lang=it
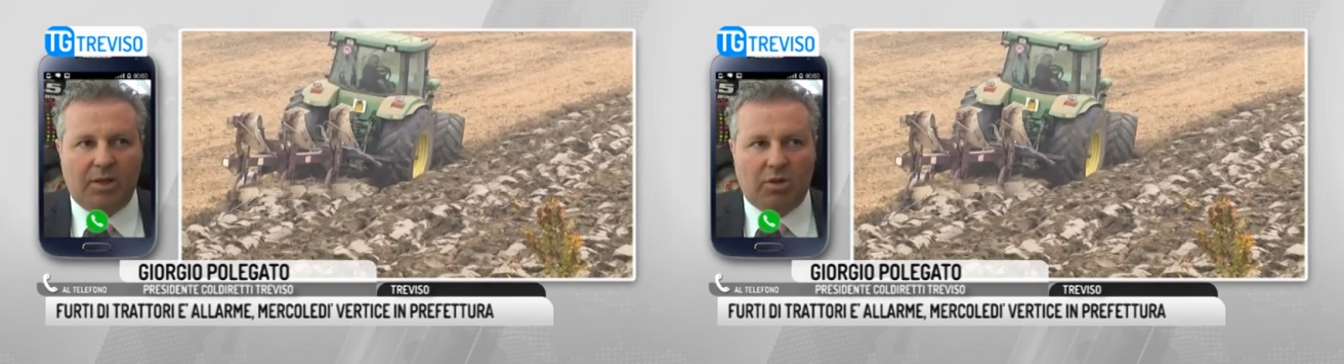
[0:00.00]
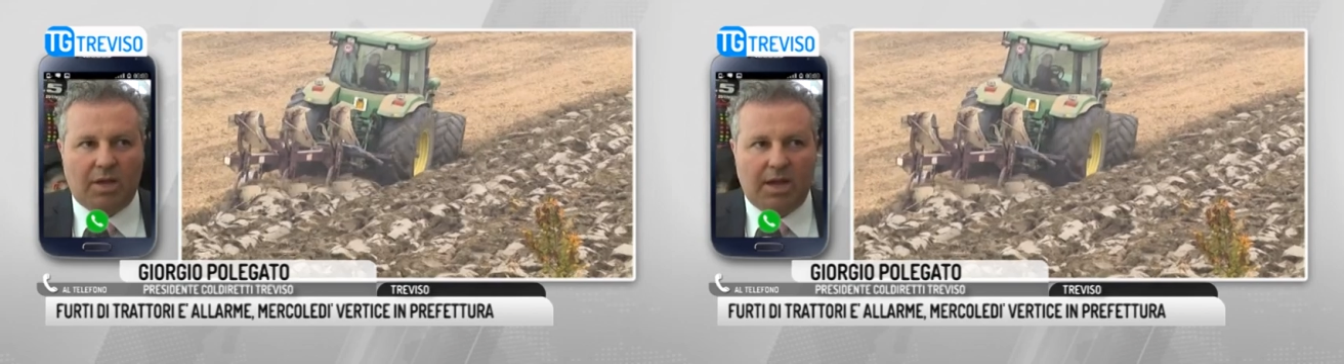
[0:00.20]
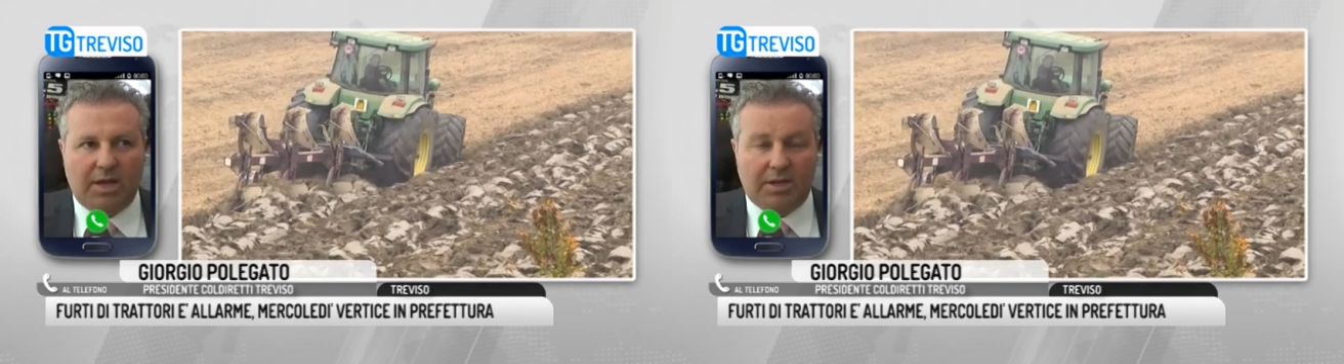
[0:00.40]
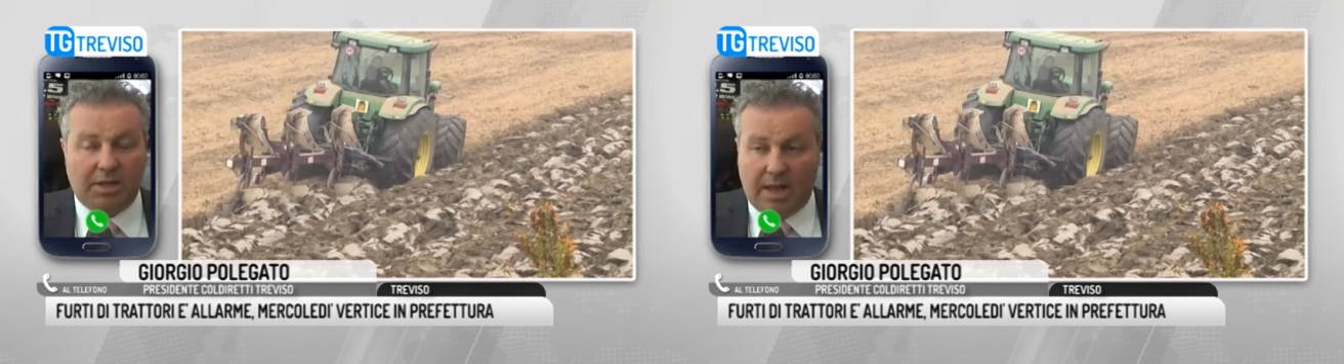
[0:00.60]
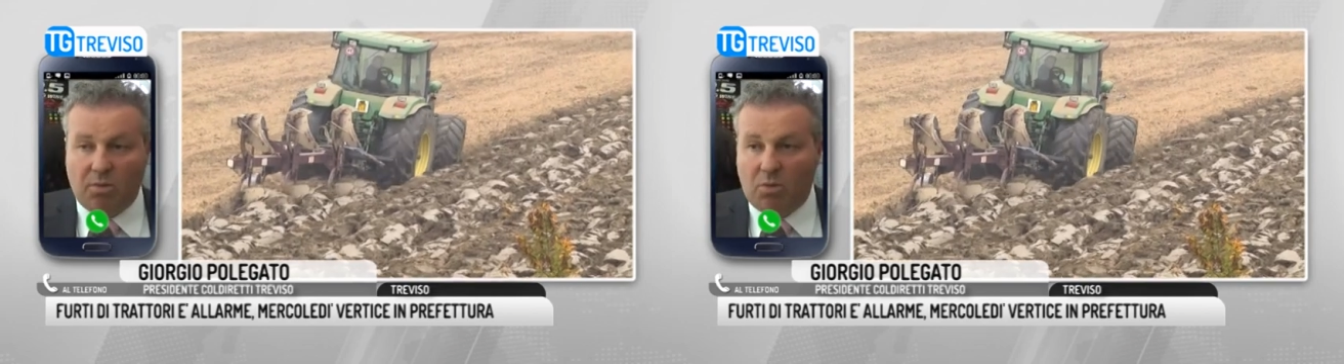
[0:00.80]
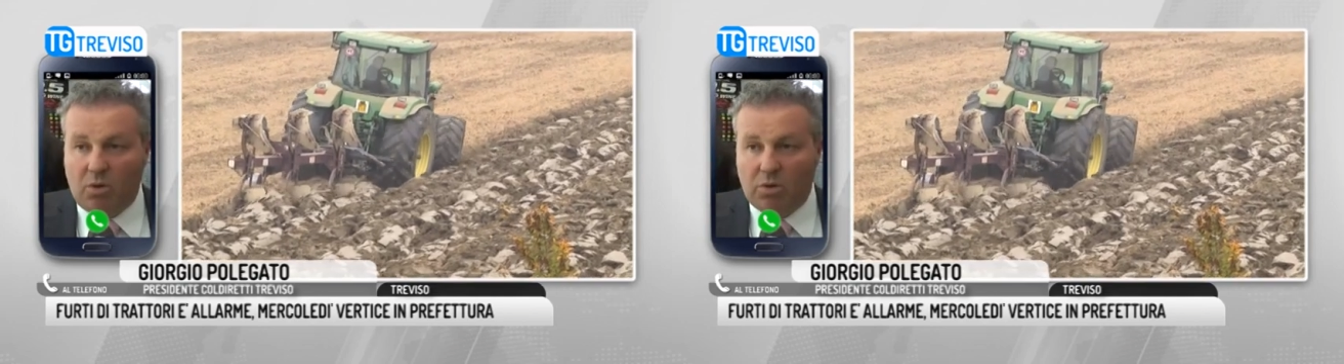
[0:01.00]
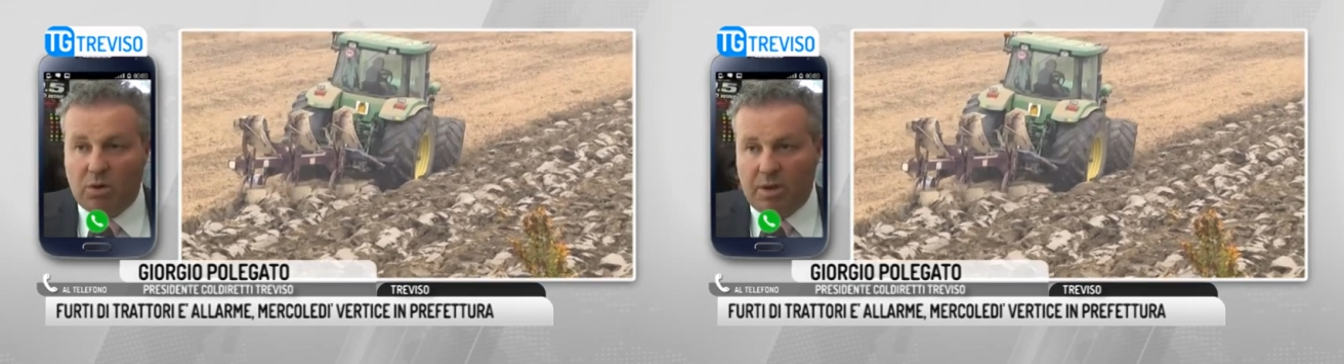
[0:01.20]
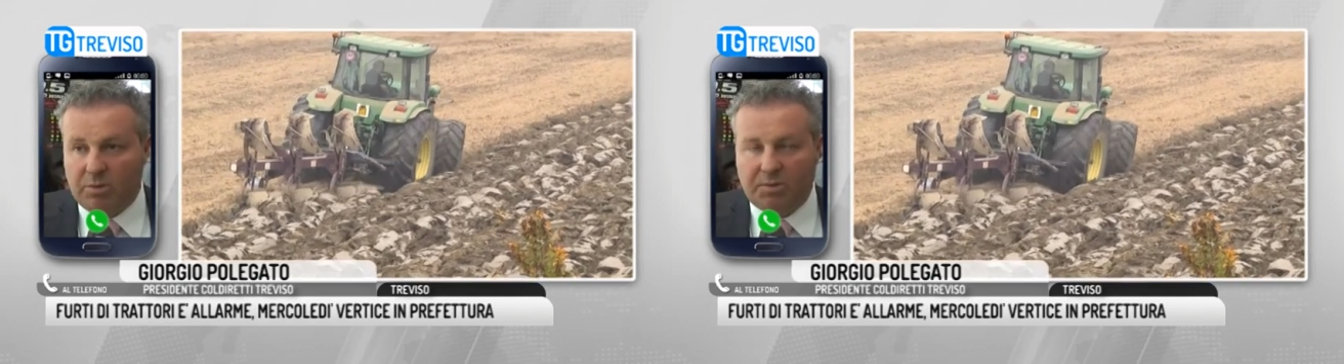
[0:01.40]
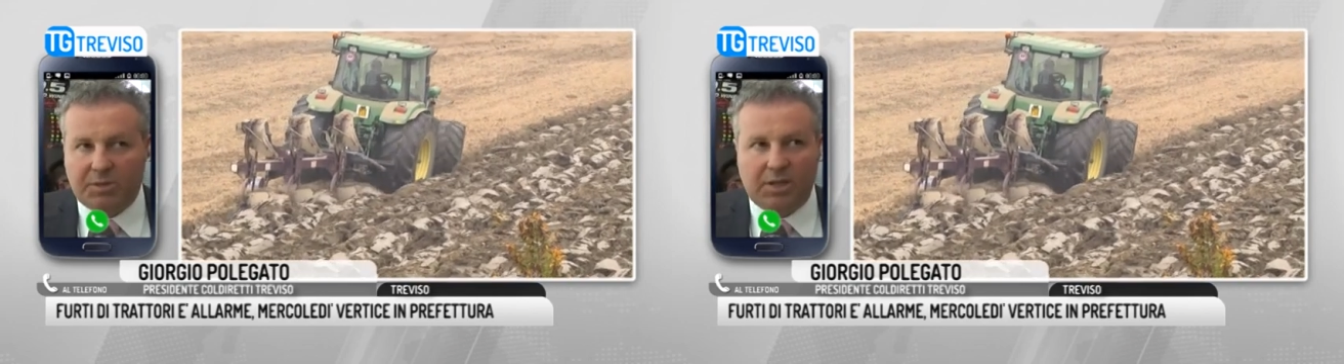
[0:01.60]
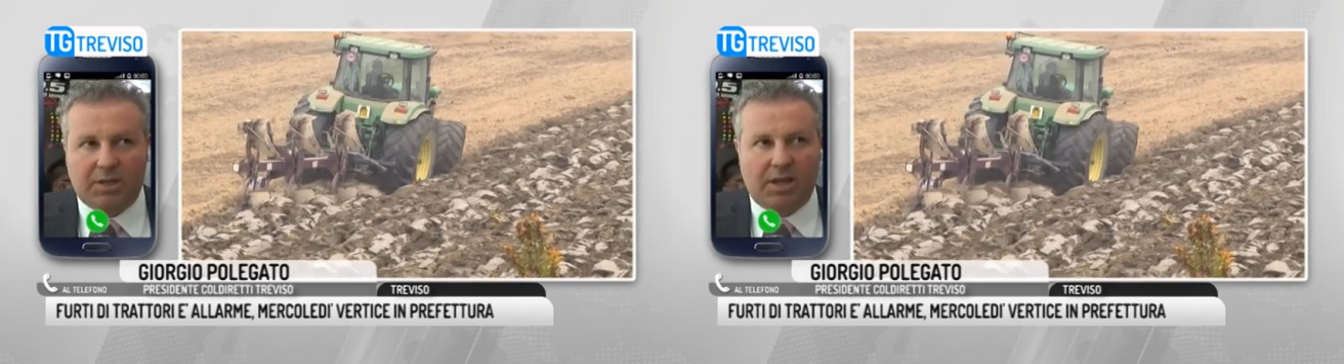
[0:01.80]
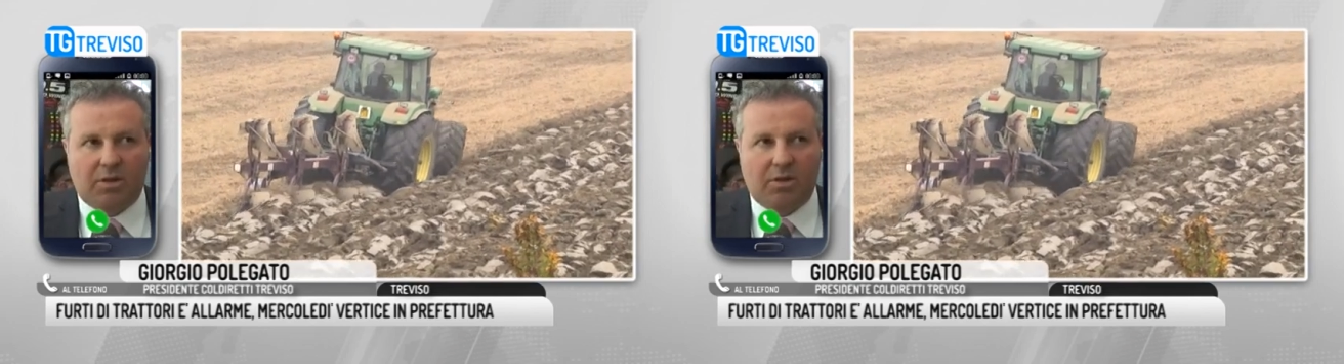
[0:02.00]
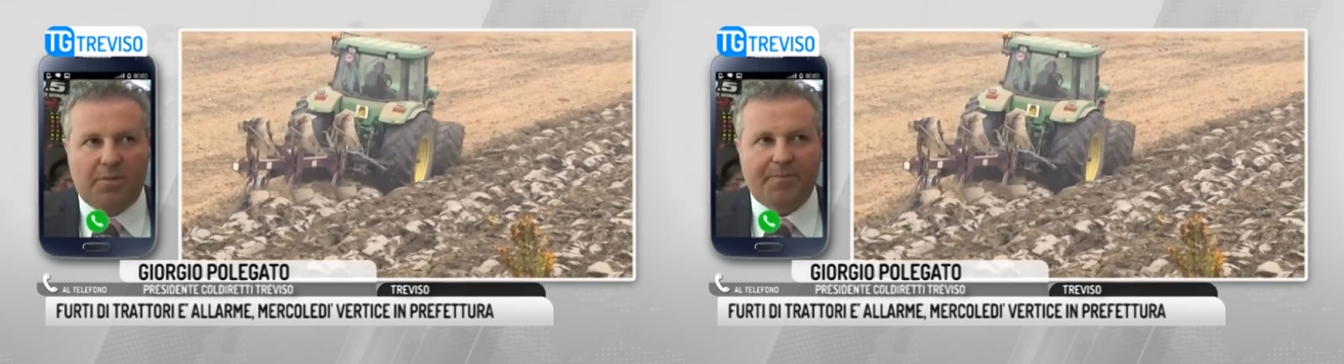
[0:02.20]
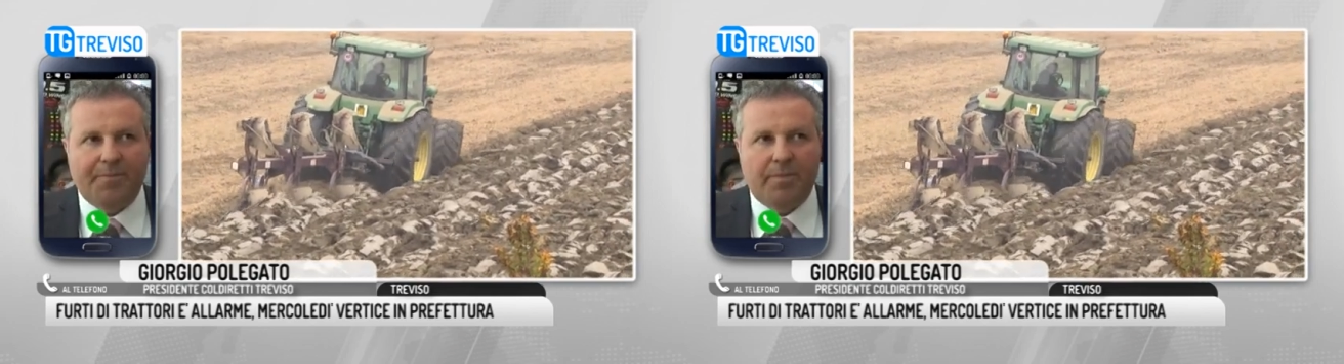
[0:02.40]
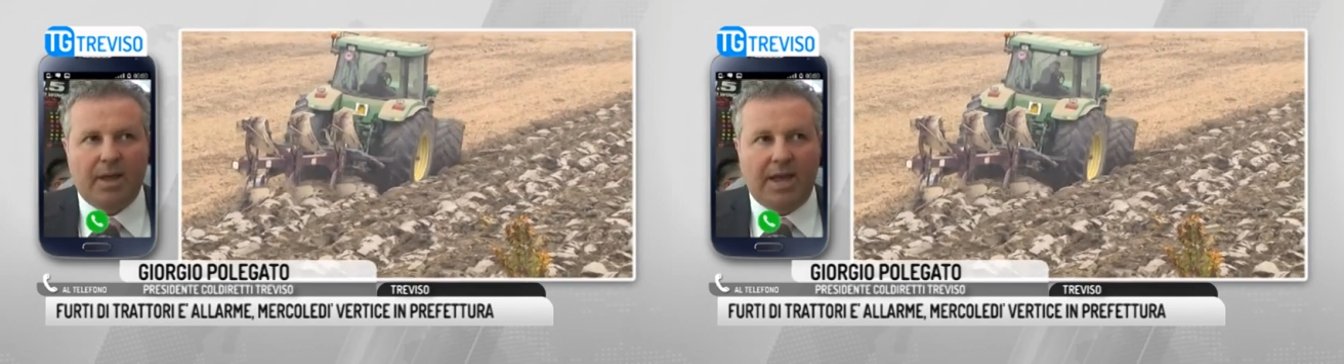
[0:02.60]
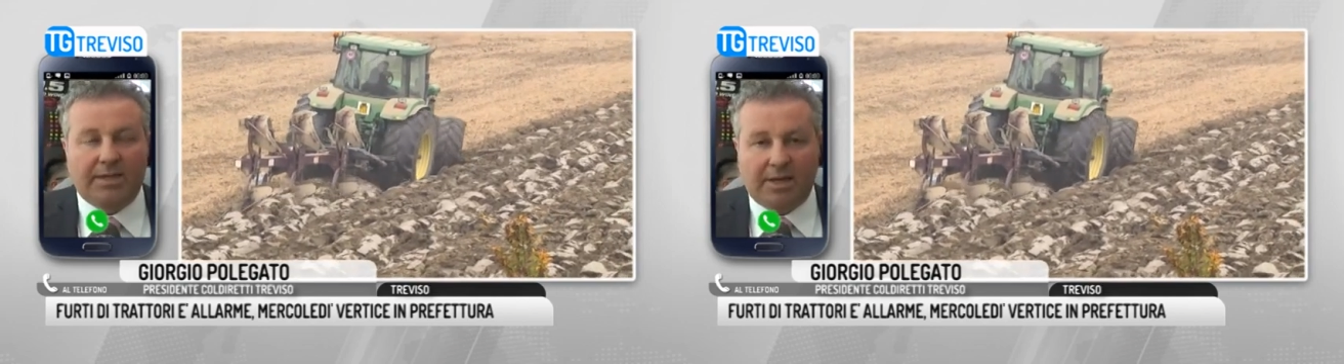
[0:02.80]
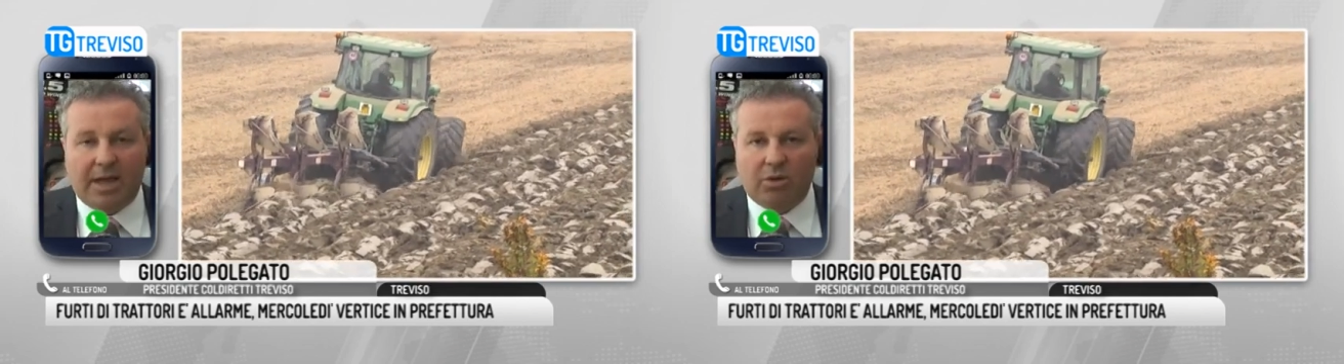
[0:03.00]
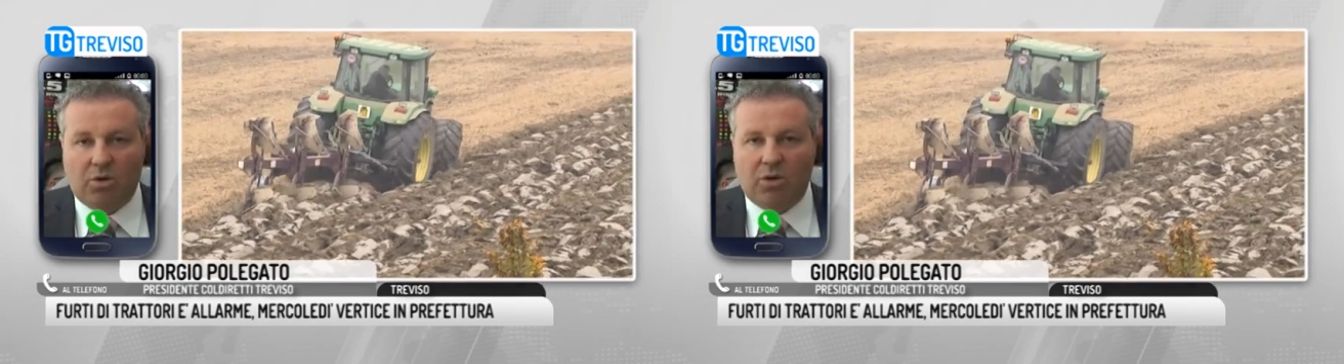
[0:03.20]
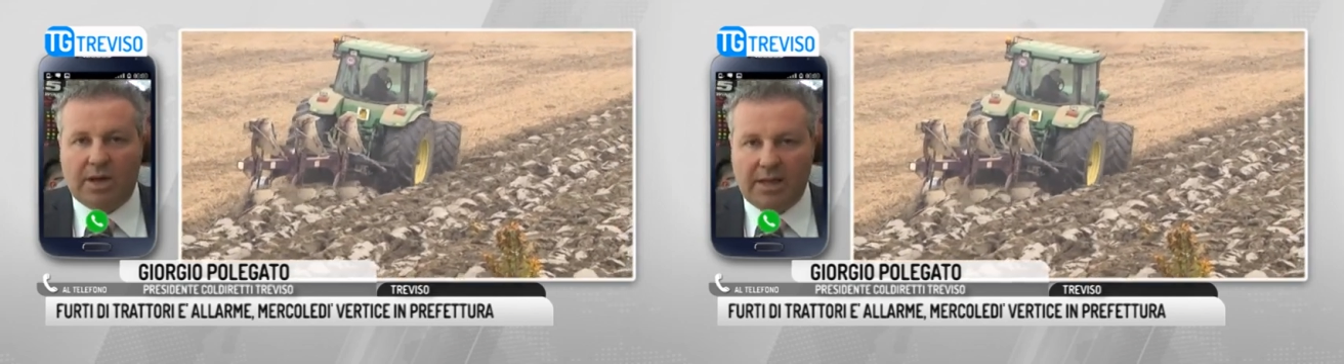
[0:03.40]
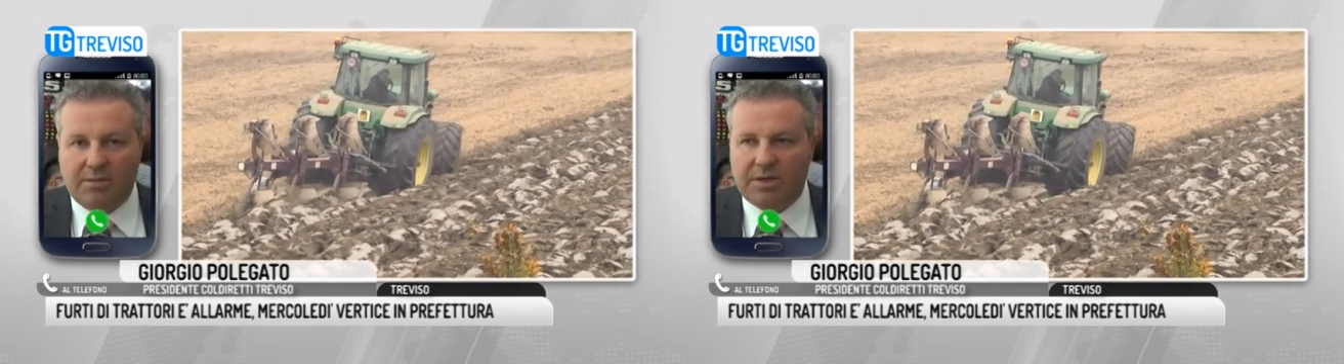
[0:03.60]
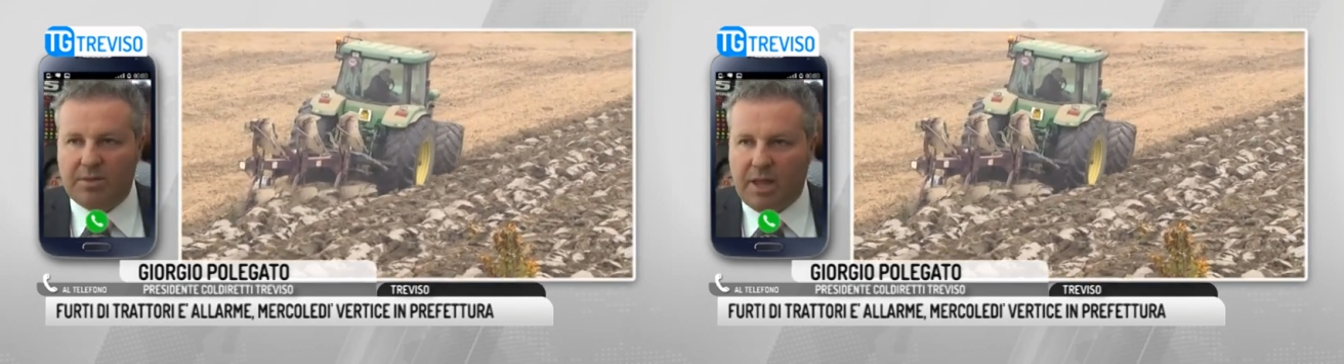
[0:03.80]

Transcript: che ha speso magari anche 100.000 euro per un mezzo si trova magari